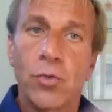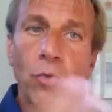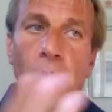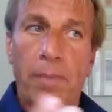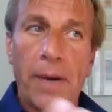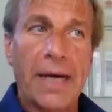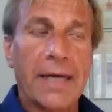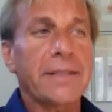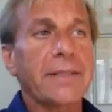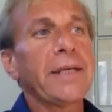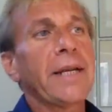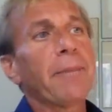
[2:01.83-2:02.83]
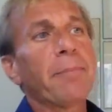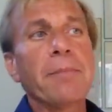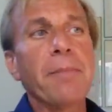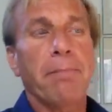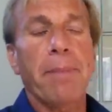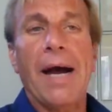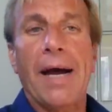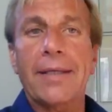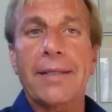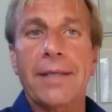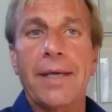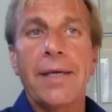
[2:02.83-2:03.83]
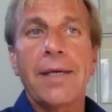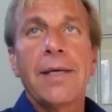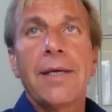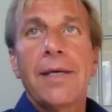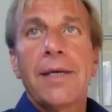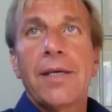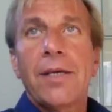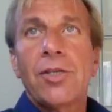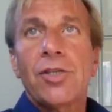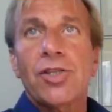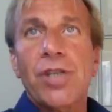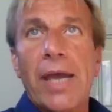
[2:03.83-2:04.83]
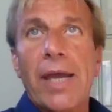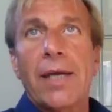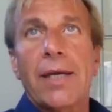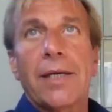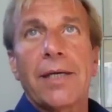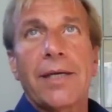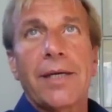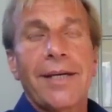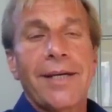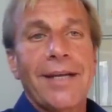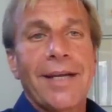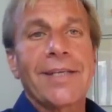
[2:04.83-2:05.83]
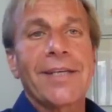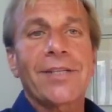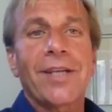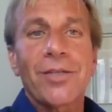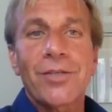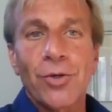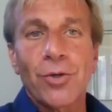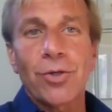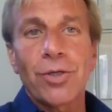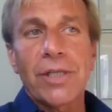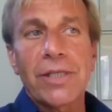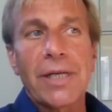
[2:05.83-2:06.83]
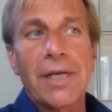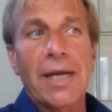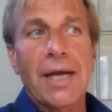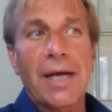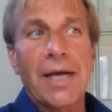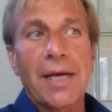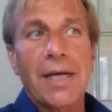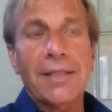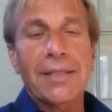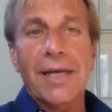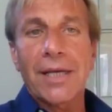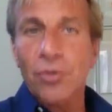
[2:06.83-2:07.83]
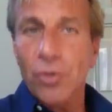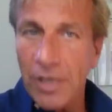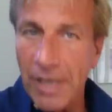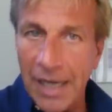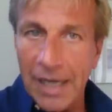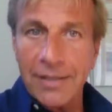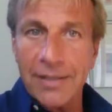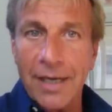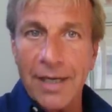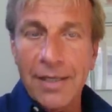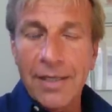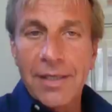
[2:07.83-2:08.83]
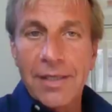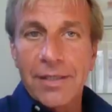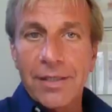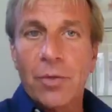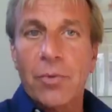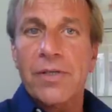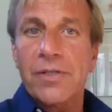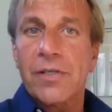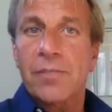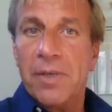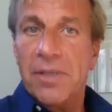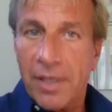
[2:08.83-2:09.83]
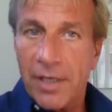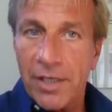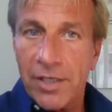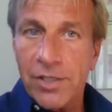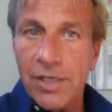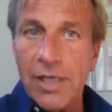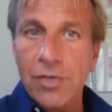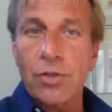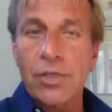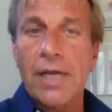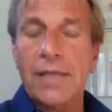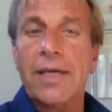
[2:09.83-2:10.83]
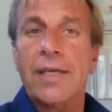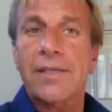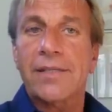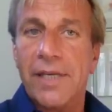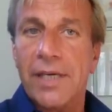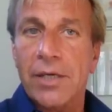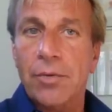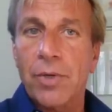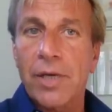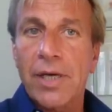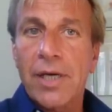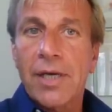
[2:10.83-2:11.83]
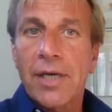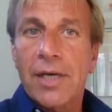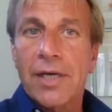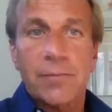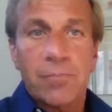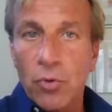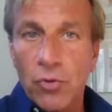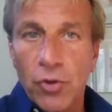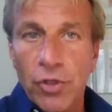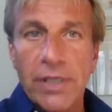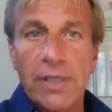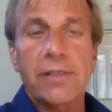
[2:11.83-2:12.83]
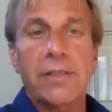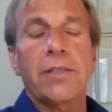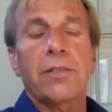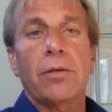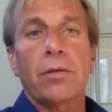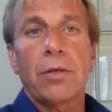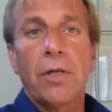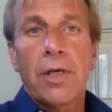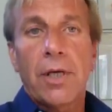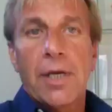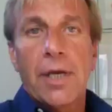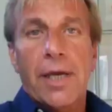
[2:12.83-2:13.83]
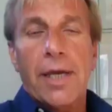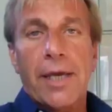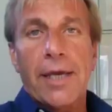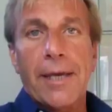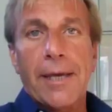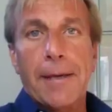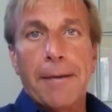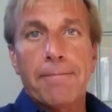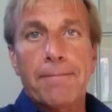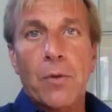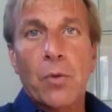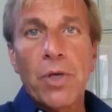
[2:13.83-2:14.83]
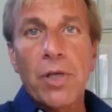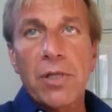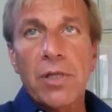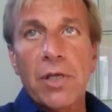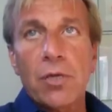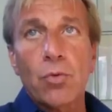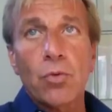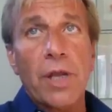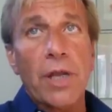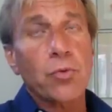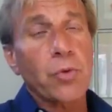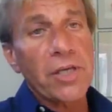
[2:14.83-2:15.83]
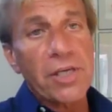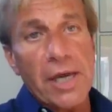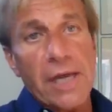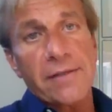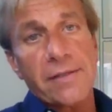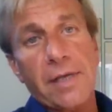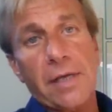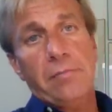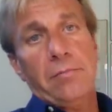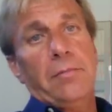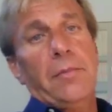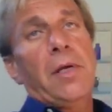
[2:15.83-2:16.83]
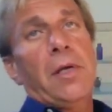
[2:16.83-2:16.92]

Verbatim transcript: in due parti. Nella prima parte c'è eh, la descrizione della, della giornata, di questa ispettrice la giornata che segue l'esplosione del titolo. E mm, quindi tutta la sua inchiesta,